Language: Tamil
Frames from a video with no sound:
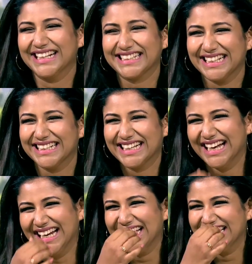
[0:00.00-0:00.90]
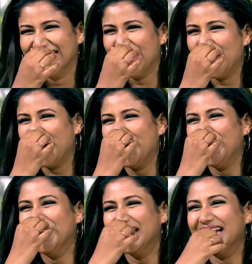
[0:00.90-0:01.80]
ஸோ இப்போ உங்களை புது மெம்பரா
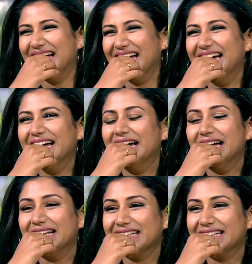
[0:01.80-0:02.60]
சன் டிவி ரேஷன் கார்டில் நாங்கள்